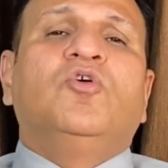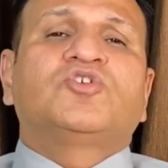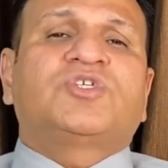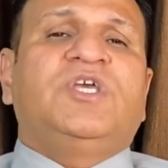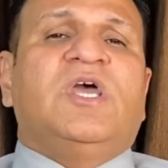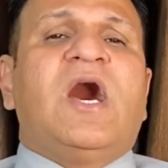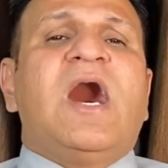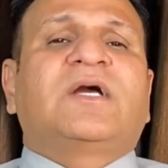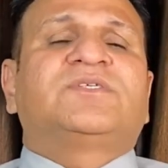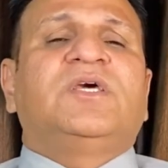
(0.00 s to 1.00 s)
उसकी
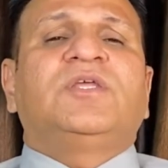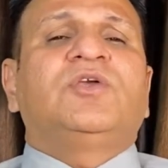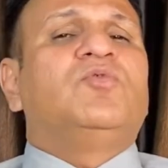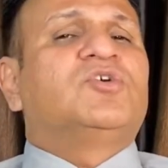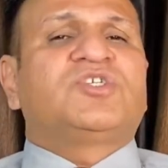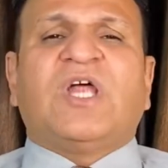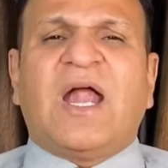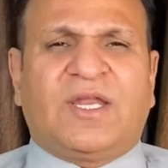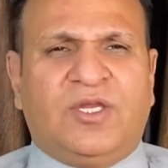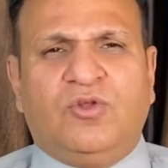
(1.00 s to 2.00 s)
ऑक्शन की वो
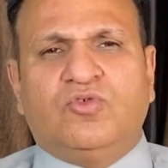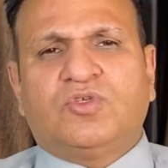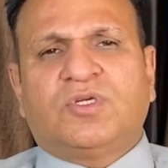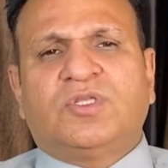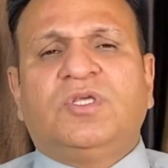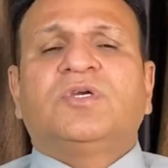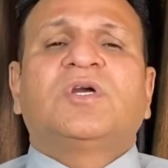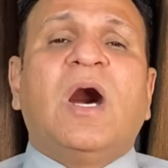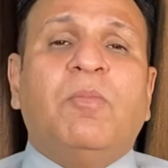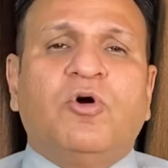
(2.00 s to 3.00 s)
स्टार्ट ही नहीं हो सकती
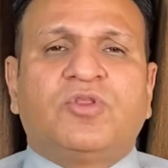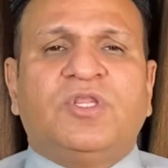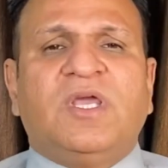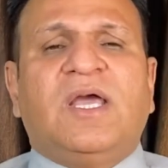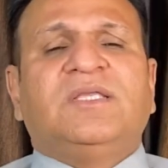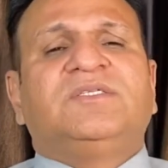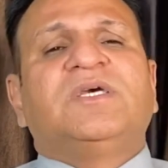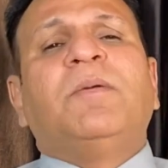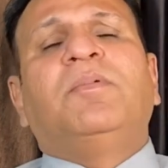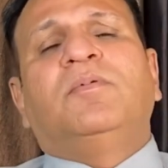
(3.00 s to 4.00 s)
कब होती है जब